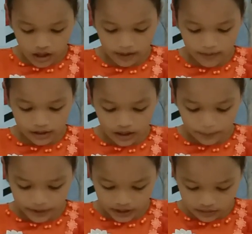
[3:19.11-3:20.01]
Emaka eh,
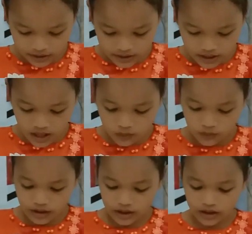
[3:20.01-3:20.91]
pekita selaku
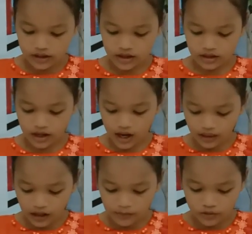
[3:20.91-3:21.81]
anak-anak kakak
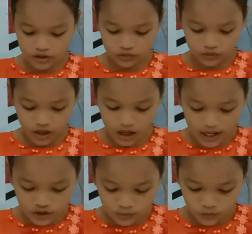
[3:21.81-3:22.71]
el eh, labus itu
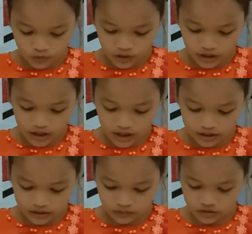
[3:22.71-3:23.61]
sebuah sebelum
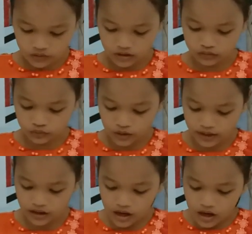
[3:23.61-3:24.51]
pen undang-undang
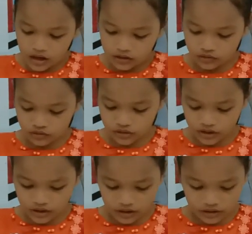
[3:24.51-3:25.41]
Tuhan. Terus
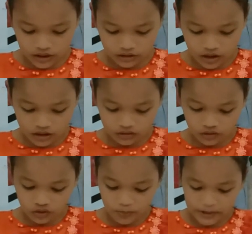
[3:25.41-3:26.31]
dengar kita atau
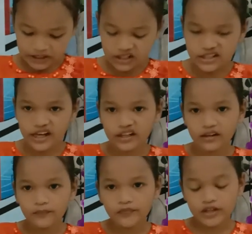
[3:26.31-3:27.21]
kisat
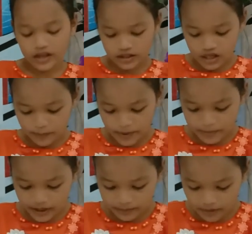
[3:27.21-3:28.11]
gereja
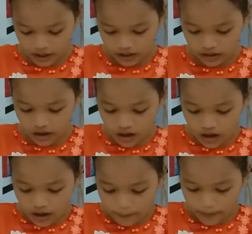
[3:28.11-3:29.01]
pemain-main,
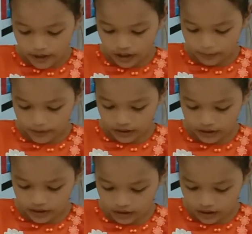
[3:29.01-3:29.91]
PAP
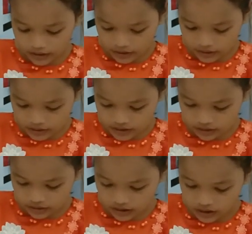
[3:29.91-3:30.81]
kadang-kadang
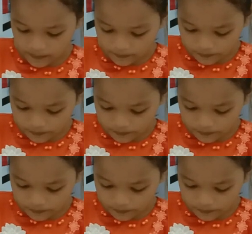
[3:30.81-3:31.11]
kisatnya,